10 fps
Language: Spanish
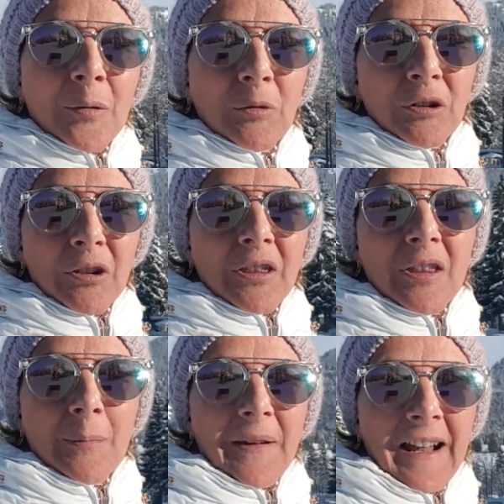muy
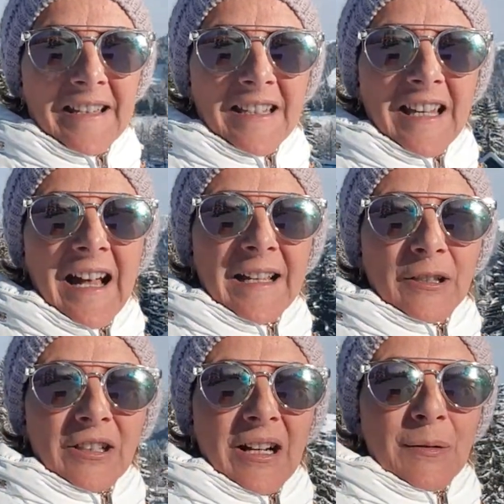conocido para esquiar,
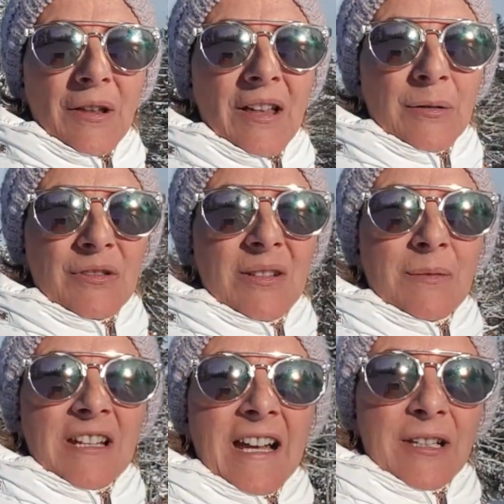donde acabo de dar un
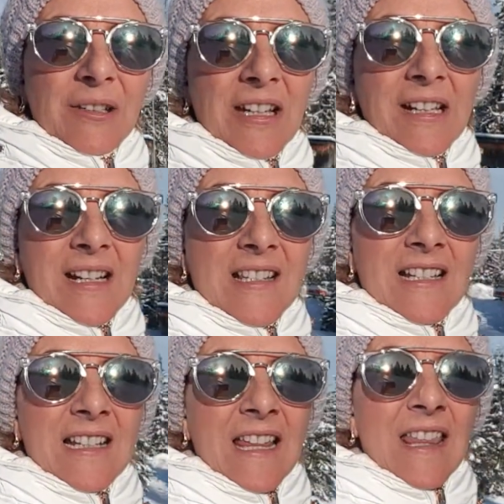seminario de
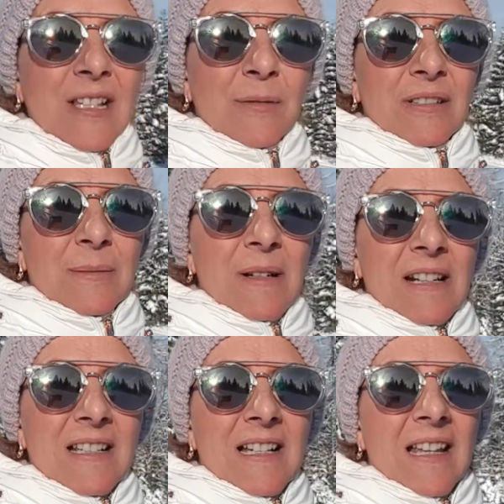resiliencia, sobre el tema
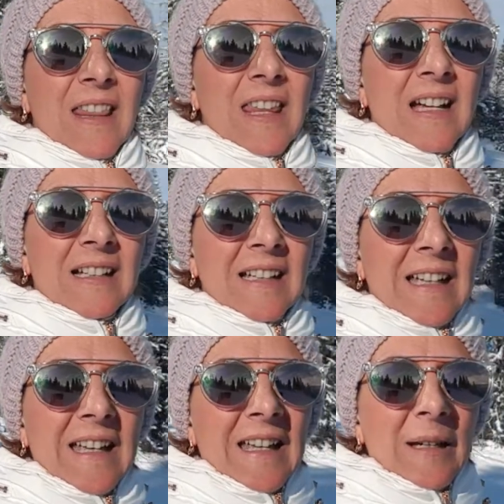resiliencia.
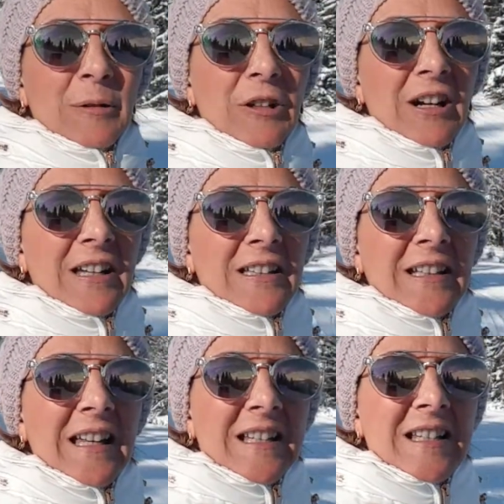Y bueno, aquí
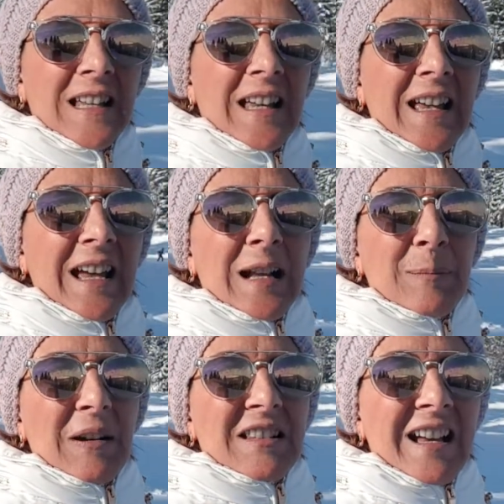tenéis el
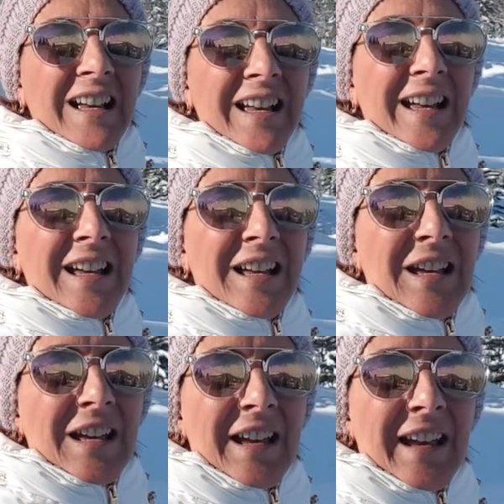paisaje
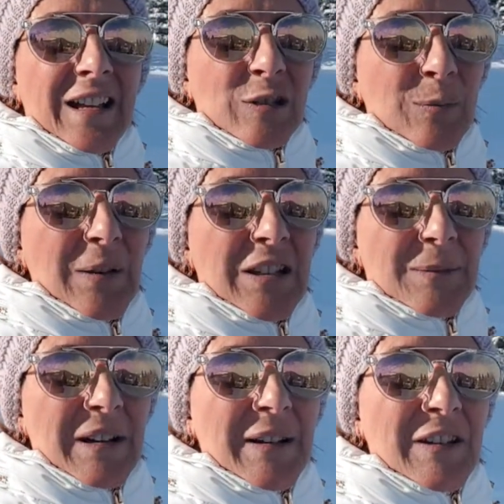estupendo,
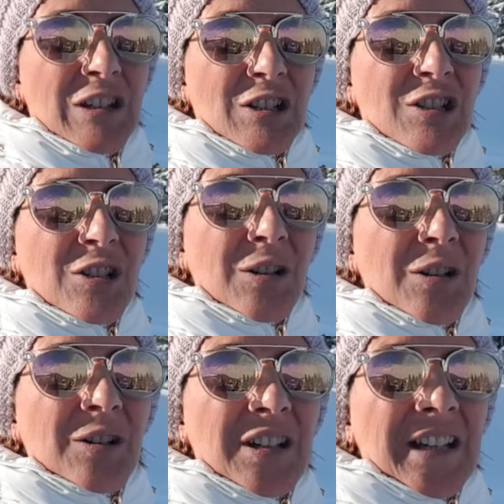
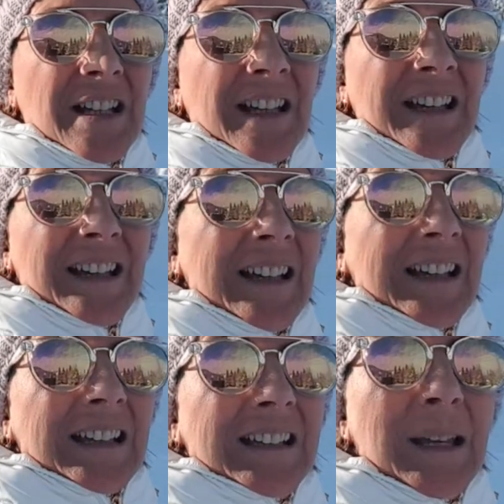maravilloso
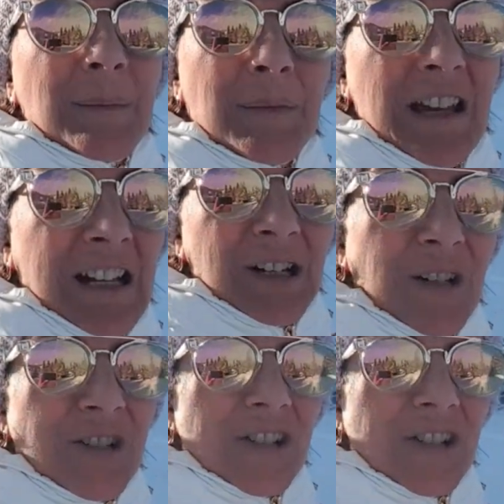eh, de invierno